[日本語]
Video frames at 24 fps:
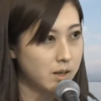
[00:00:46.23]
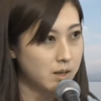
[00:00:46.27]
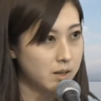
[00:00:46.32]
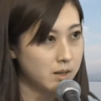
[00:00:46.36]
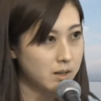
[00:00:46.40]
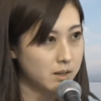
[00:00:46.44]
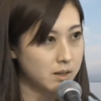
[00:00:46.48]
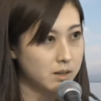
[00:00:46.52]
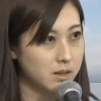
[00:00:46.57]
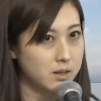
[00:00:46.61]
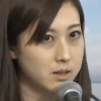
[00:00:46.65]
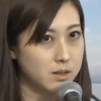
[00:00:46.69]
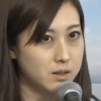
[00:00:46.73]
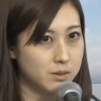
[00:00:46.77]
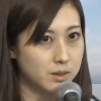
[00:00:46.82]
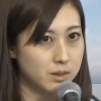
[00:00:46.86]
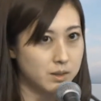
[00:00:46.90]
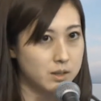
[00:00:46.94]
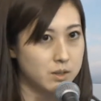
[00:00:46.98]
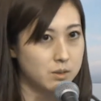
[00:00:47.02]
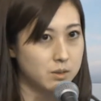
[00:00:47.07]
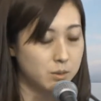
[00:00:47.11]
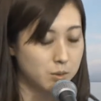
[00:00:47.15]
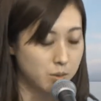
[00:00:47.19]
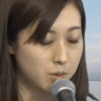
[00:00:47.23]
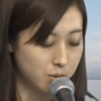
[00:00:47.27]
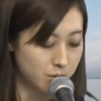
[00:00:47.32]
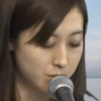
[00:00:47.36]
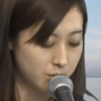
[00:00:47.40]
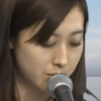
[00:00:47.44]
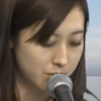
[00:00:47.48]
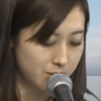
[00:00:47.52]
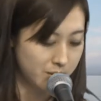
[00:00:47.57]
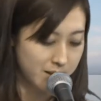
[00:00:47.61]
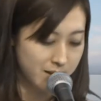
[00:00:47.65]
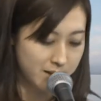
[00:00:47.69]
がですね私の心
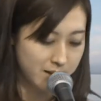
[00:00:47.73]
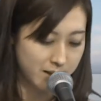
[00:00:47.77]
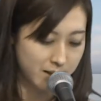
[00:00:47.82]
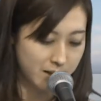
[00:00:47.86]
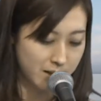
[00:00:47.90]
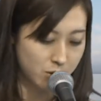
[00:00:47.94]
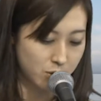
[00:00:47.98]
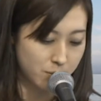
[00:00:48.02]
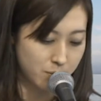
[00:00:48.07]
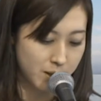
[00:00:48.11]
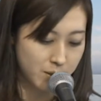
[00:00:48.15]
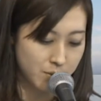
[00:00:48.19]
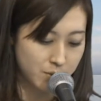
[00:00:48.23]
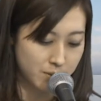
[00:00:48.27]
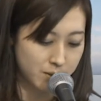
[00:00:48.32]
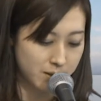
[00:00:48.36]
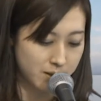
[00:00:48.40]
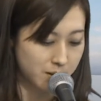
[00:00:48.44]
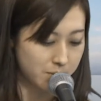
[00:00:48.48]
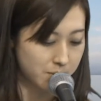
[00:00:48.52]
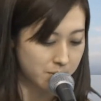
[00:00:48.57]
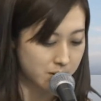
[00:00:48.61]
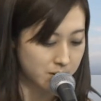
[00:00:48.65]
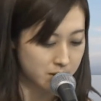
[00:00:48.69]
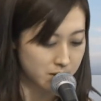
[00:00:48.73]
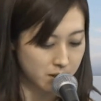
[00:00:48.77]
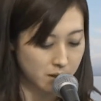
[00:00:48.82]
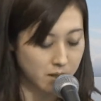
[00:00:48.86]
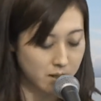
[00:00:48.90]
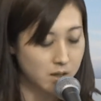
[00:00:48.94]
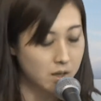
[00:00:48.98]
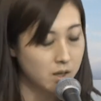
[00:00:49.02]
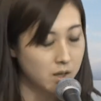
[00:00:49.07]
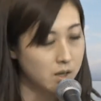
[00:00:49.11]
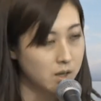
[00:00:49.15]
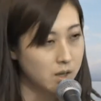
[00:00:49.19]
の中に飛び込んできました
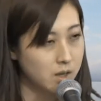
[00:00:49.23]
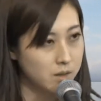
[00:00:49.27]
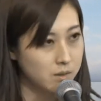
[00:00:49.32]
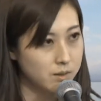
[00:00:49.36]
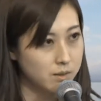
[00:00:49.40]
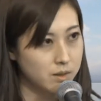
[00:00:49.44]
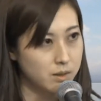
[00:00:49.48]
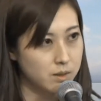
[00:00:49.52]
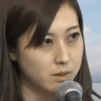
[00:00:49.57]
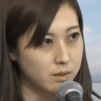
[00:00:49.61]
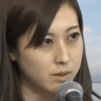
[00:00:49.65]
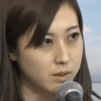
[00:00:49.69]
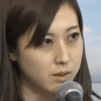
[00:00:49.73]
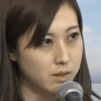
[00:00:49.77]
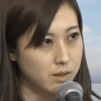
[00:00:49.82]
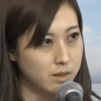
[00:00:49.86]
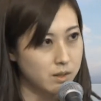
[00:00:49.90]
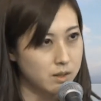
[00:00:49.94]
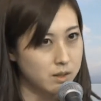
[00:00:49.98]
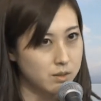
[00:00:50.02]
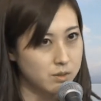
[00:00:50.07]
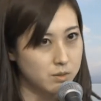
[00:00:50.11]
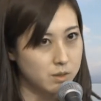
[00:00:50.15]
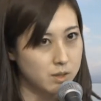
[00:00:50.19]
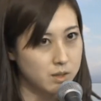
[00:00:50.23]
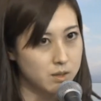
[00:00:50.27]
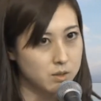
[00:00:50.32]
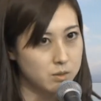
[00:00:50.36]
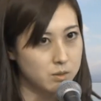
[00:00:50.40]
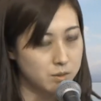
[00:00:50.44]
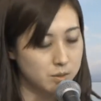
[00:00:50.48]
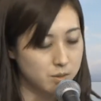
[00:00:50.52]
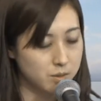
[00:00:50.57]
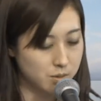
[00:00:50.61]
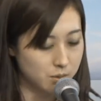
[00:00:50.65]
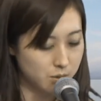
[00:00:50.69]
それでそれからその聖
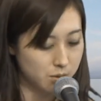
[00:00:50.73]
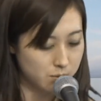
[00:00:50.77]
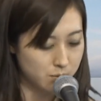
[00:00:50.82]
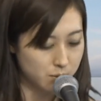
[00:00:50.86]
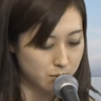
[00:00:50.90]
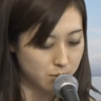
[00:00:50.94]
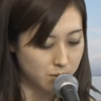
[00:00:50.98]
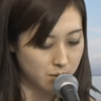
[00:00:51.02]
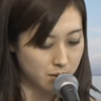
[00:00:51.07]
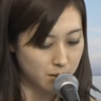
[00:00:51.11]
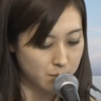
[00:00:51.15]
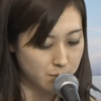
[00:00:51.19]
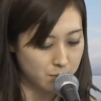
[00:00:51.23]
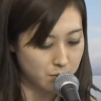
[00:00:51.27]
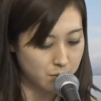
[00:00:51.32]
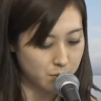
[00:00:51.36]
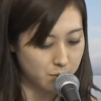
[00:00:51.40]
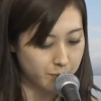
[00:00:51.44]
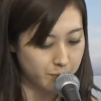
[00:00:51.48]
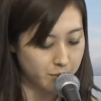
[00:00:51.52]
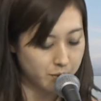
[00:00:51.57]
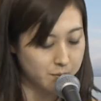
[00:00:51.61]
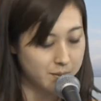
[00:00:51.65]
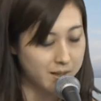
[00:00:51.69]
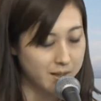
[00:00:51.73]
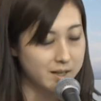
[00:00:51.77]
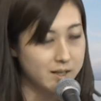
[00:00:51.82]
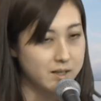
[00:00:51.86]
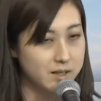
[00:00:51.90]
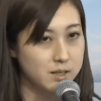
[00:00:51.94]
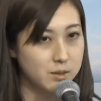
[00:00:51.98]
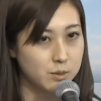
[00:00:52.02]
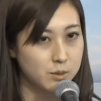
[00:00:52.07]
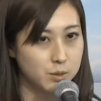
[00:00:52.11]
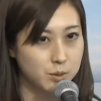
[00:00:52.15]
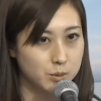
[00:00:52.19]
書を読む時も「のみな
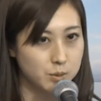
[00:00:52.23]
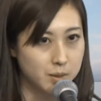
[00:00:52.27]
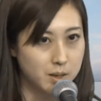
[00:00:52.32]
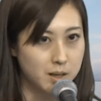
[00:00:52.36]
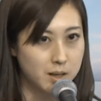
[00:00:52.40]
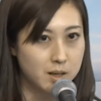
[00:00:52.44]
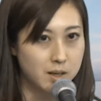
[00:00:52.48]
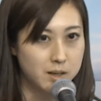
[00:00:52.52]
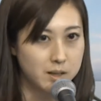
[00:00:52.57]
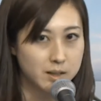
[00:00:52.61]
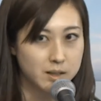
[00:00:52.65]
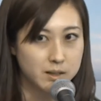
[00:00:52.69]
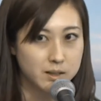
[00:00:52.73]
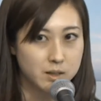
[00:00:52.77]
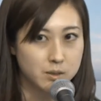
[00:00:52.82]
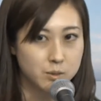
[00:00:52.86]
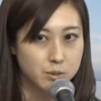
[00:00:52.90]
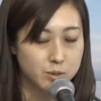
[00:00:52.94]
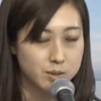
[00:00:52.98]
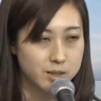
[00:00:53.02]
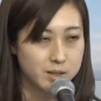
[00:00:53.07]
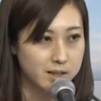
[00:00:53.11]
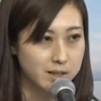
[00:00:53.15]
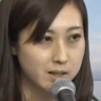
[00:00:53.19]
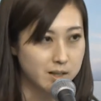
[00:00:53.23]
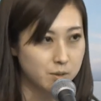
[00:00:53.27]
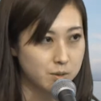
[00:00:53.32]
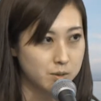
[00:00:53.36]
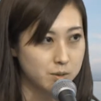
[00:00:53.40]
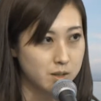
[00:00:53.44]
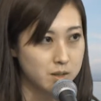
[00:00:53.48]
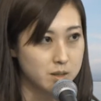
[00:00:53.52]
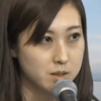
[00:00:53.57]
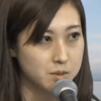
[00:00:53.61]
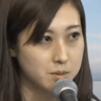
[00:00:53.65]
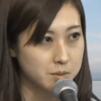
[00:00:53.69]
しご」とか「あなたの幼子
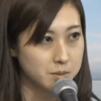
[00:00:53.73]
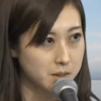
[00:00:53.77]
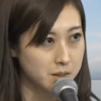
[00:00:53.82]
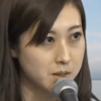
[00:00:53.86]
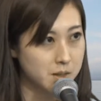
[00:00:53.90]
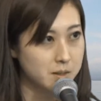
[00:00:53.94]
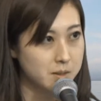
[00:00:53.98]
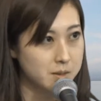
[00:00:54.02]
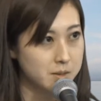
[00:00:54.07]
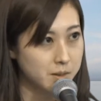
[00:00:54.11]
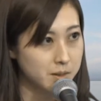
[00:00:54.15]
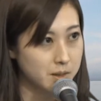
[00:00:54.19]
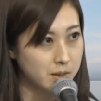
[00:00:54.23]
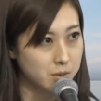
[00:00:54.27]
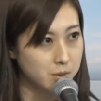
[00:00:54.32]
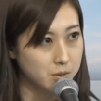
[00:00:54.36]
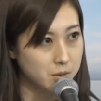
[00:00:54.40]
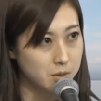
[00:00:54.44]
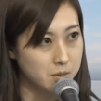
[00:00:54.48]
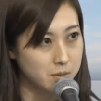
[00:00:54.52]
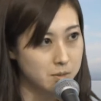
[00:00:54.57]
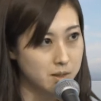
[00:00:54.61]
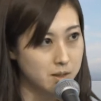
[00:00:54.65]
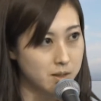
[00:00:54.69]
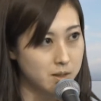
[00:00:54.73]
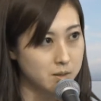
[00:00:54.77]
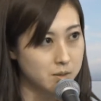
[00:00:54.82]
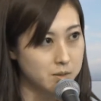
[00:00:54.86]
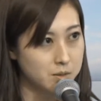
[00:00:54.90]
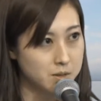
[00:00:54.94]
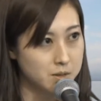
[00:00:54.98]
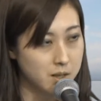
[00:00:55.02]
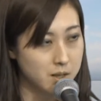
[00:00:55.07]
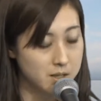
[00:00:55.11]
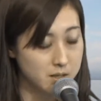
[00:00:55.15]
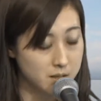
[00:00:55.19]
たち」とかそういった言葉があの
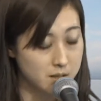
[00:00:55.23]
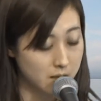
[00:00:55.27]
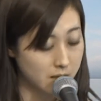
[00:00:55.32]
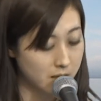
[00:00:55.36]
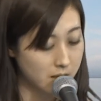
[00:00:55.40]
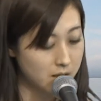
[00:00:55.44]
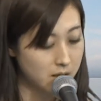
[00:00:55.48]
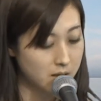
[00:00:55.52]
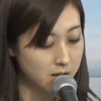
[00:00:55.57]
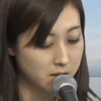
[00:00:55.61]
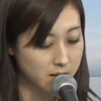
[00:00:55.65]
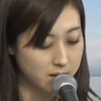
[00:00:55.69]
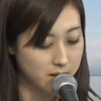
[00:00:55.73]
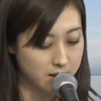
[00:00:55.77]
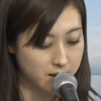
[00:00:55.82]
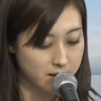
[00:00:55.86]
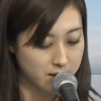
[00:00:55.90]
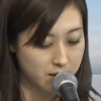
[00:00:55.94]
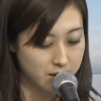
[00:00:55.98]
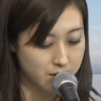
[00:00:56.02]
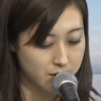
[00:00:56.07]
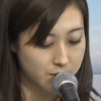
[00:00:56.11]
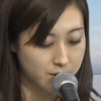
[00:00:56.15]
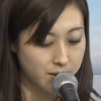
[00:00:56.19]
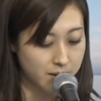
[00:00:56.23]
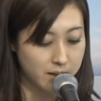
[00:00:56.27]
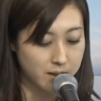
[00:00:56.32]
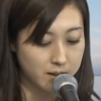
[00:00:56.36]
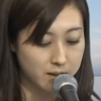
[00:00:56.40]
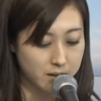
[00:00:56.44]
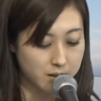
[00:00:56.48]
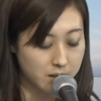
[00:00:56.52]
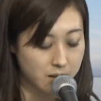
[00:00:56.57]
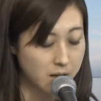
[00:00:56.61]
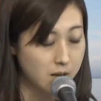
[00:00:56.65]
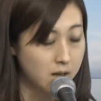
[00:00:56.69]
次々語られるようになっ
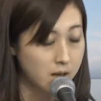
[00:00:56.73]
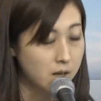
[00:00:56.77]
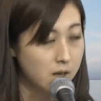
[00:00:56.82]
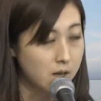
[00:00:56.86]
て